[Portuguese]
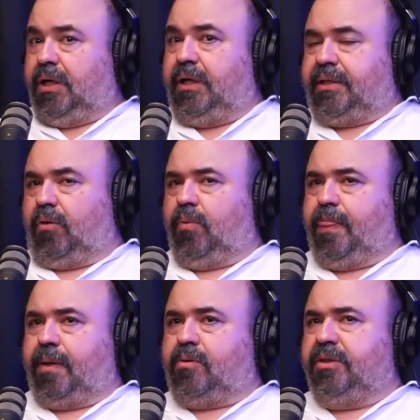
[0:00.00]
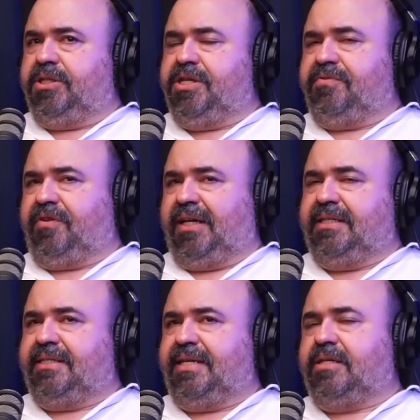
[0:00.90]
Então, quando a gente fala
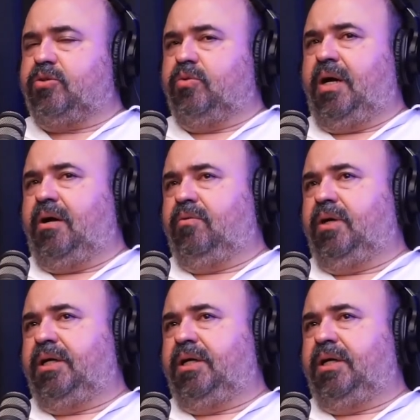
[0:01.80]
de sexual,